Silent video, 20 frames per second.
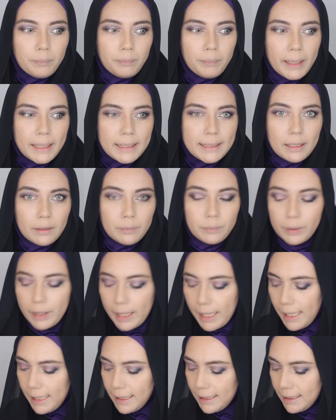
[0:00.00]
pencil
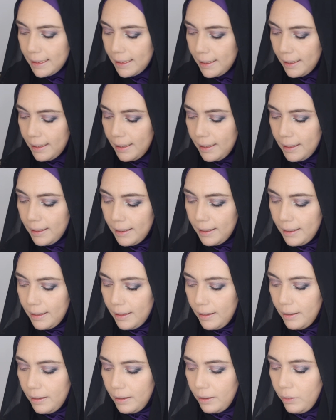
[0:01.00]
brush
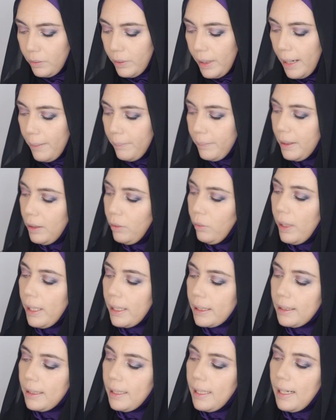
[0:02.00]
gue ambil
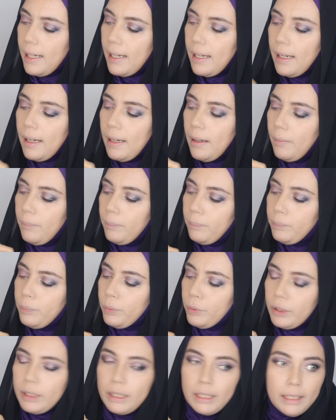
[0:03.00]
warna
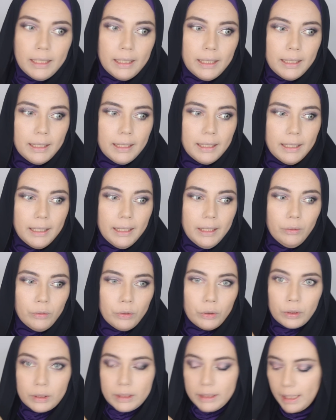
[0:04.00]
putih ini
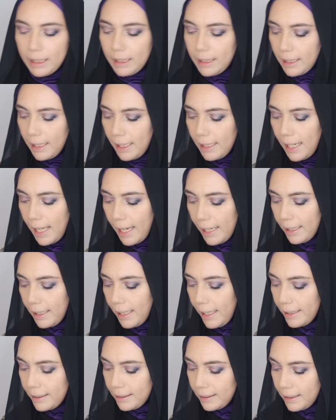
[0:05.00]
untuk jadikan
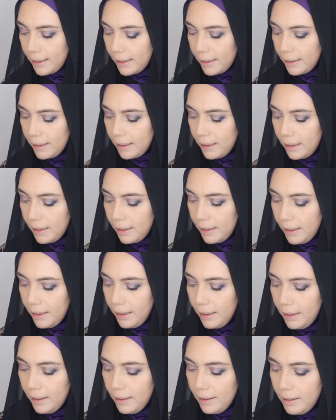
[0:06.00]
highlighter
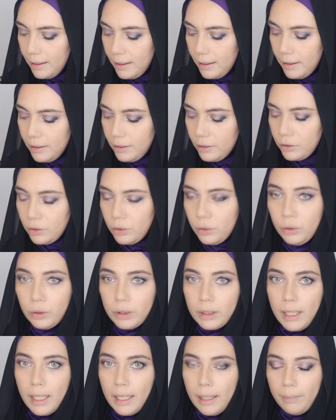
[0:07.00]
di
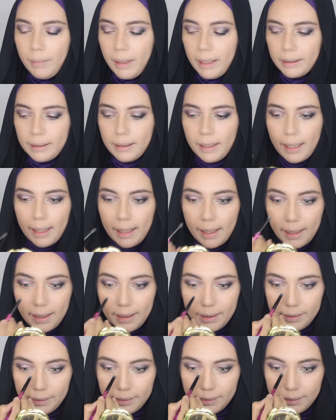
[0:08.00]
sudut dalam
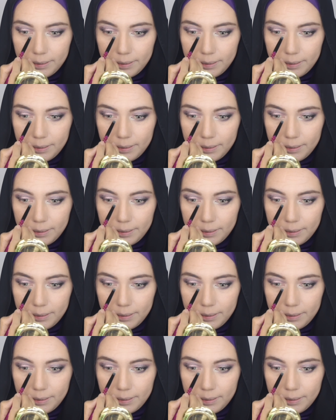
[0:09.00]
mata